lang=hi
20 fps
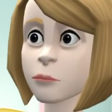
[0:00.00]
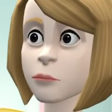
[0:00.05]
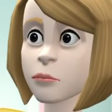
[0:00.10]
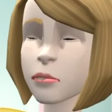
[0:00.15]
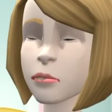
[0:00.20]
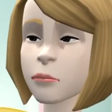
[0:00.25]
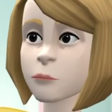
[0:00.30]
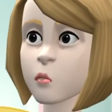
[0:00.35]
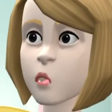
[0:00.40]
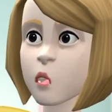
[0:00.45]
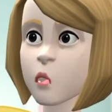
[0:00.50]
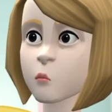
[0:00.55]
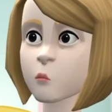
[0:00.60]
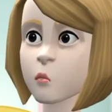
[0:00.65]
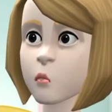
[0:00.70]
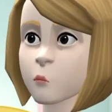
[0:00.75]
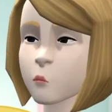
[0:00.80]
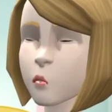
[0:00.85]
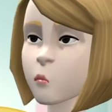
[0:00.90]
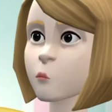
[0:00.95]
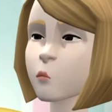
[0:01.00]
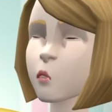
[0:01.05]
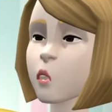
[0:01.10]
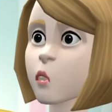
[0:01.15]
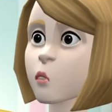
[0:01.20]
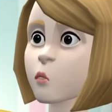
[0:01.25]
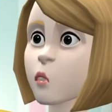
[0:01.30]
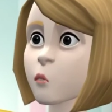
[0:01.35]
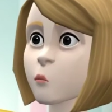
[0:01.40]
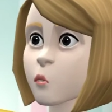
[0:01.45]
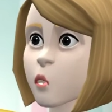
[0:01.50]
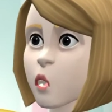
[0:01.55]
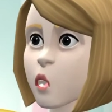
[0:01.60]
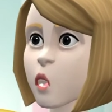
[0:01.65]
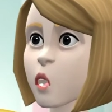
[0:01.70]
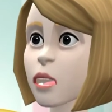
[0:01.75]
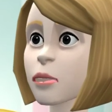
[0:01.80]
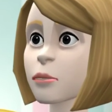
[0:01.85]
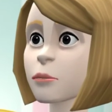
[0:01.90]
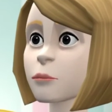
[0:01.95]
ये तुम क्या बोल रही
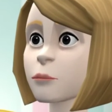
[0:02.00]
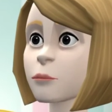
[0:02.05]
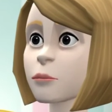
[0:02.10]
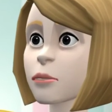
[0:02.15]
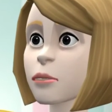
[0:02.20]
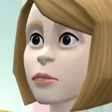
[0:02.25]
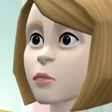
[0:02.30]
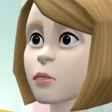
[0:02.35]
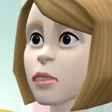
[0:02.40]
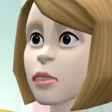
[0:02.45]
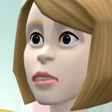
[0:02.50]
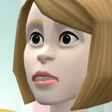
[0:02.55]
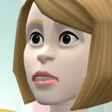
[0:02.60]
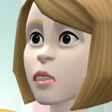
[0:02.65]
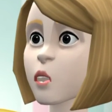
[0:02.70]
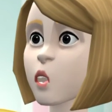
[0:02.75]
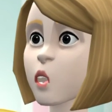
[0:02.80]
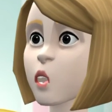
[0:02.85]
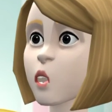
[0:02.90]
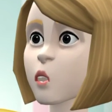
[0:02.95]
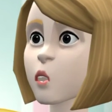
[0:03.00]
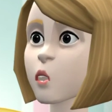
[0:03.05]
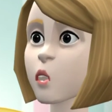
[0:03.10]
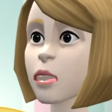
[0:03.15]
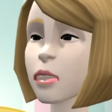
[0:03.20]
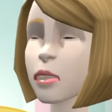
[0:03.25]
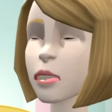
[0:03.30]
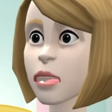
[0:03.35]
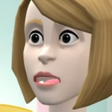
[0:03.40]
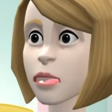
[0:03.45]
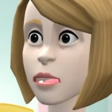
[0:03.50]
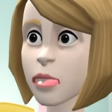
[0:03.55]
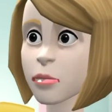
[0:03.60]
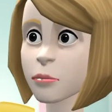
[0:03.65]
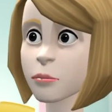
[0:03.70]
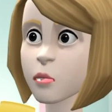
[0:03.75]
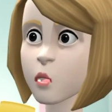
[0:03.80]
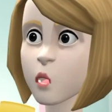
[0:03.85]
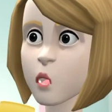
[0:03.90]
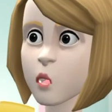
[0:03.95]
हो तुम्हारे घर वालों में से
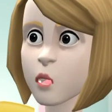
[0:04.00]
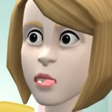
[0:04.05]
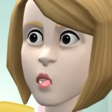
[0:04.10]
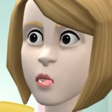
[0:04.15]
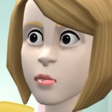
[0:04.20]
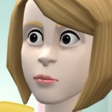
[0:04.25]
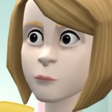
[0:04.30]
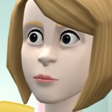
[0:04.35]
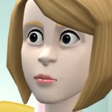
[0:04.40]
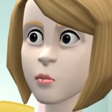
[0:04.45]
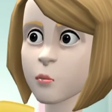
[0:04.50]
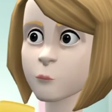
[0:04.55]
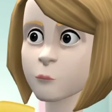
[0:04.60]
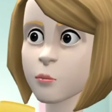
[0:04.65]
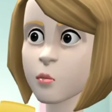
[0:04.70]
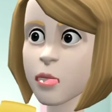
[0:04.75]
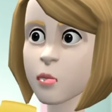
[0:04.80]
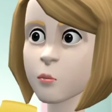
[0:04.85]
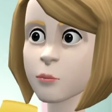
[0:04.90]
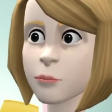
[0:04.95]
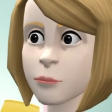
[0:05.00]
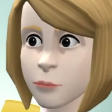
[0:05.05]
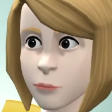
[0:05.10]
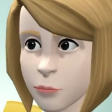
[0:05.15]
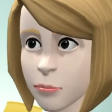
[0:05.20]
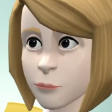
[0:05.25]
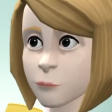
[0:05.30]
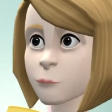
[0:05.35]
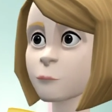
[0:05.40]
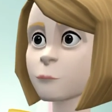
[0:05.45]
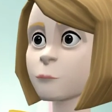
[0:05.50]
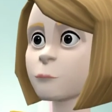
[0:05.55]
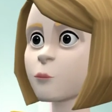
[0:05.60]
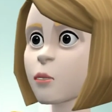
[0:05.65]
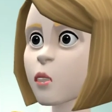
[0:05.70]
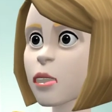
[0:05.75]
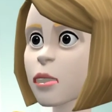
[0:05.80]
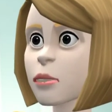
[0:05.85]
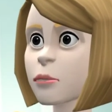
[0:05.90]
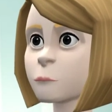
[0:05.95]
किसी ने तुम्हें नहीं मारा तुम्हारी
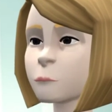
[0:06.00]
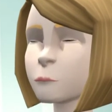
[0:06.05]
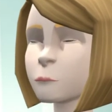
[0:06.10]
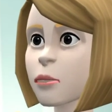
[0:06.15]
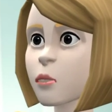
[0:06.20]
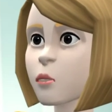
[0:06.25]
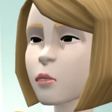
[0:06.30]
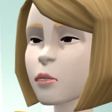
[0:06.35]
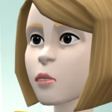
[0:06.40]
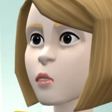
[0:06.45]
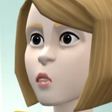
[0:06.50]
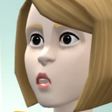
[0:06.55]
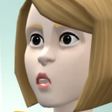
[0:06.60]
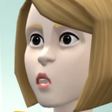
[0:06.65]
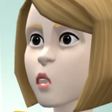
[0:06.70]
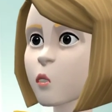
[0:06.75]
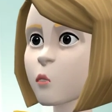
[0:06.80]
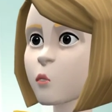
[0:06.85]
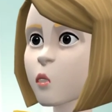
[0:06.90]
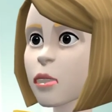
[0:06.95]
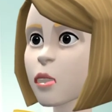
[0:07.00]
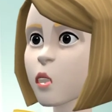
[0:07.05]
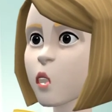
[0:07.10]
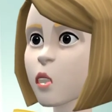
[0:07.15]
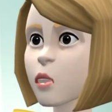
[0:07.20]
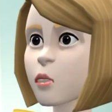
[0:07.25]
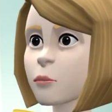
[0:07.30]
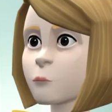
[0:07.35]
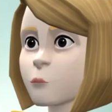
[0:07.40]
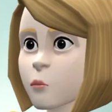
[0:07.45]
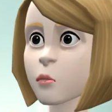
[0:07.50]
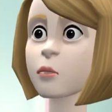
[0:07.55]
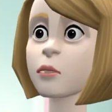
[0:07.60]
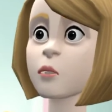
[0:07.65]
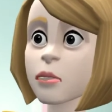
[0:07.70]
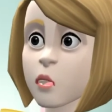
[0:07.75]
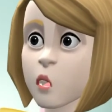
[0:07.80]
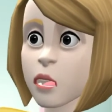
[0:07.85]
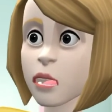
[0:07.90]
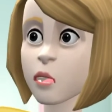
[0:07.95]
गैस लीक हो रही थी और तुमने
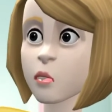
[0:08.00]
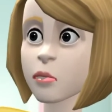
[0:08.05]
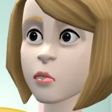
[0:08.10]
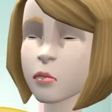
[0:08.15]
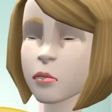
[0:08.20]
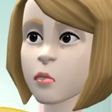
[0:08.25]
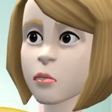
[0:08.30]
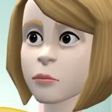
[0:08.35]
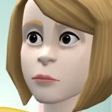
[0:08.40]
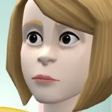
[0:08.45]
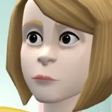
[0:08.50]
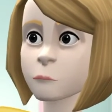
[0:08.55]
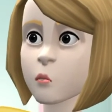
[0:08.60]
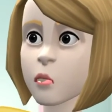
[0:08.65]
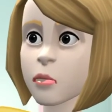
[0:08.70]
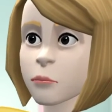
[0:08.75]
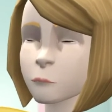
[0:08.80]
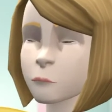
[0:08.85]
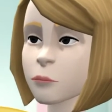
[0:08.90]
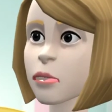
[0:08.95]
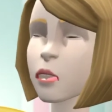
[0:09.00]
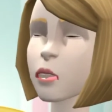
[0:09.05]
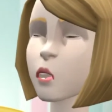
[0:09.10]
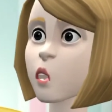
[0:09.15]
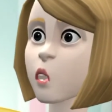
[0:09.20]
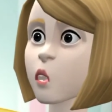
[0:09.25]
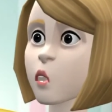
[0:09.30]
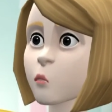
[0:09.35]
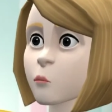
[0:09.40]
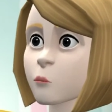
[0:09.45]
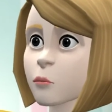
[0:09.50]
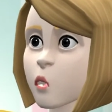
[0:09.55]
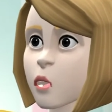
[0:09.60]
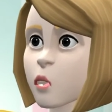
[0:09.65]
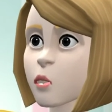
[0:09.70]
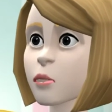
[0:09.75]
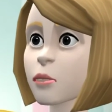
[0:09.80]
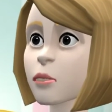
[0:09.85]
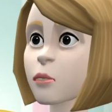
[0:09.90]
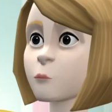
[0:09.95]
ध्यान नहीं दिया इसी वजह से
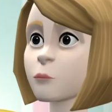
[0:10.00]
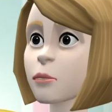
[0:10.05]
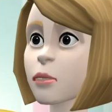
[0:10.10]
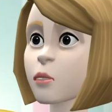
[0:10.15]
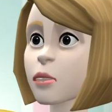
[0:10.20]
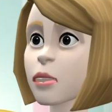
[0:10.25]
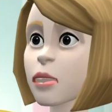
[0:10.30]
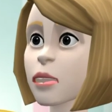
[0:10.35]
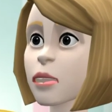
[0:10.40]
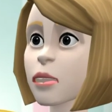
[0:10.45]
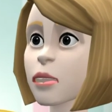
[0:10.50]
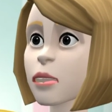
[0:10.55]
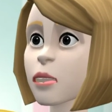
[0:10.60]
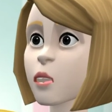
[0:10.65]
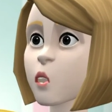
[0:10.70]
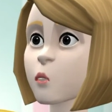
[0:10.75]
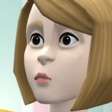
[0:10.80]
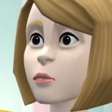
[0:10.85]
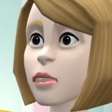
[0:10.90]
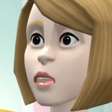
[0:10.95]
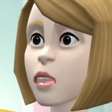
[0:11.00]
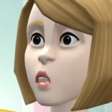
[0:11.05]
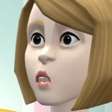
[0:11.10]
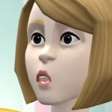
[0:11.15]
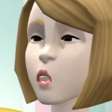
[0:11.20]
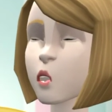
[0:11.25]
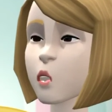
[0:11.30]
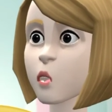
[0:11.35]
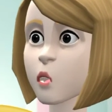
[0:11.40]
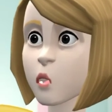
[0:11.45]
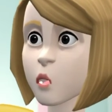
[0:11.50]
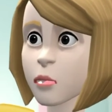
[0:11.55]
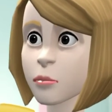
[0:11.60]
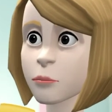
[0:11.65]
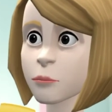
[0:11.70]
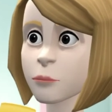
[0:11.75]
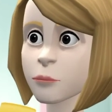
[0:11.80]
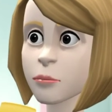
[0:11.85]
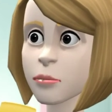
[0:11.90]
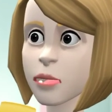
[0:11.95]
गैस बस्ट होकर तुम्हारी मौत हो गई
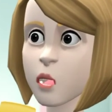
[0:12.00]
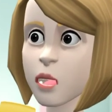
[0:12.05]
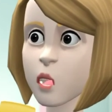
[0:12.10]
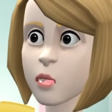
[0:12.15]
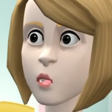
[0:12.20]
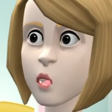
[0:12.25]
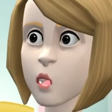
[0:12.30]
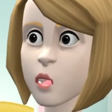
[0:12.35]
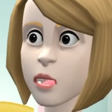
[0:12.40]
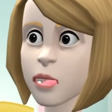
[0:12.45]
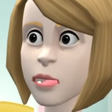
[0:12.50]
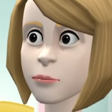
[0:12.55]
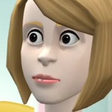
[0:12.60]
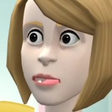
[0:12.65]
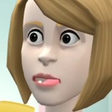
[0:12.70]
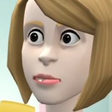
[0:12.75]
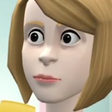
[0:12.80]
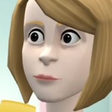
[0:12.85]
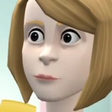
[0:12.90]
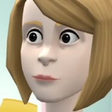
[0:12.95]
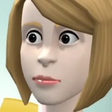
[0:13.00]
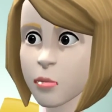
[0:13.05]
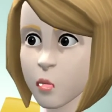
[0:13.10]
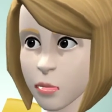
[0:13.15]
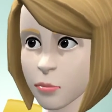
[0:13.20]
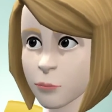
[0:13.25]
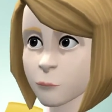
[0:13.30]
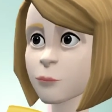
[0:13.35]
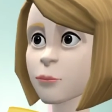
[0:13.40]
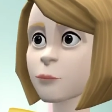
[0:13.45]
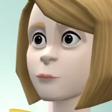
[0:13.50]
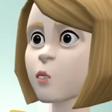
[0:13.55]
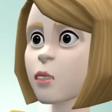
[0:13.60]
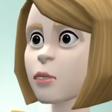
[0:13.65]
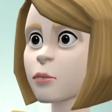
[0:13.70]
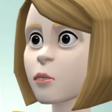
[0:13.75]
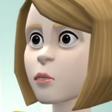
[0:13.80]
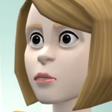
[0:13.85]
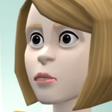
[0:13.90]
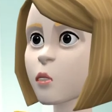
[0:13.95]
तुम्हारे घर वाले तुम्हें बहुत
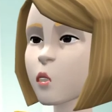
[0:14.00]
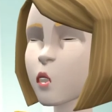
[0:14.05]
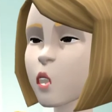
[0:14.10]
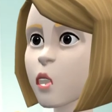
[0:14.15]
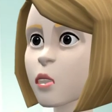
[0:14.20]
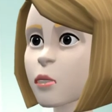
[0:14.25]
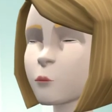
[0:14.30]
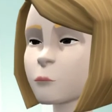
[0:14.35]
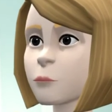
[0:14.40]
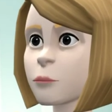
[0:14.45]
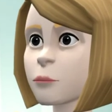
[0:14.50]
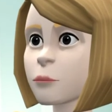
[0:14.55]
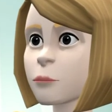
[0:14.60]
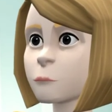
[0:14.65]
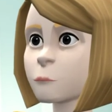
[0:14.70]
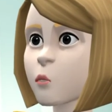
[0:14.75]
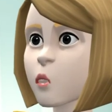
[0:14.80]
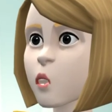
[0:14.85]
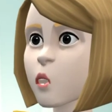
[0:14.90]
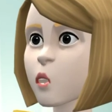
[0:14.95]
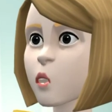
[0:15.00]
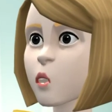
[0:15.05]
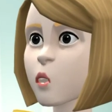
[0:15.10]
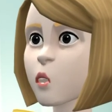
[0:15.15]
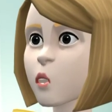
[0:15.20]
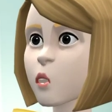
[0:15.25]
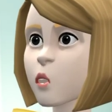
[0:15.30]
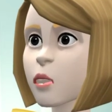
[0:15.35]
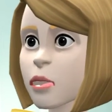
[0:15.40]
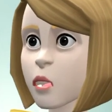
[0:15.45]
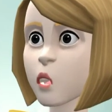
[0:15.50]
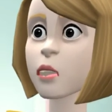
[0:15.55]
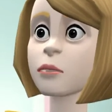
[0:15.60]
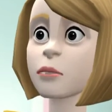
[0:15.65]
मिस कर रहे हैं ये तुमने बहुत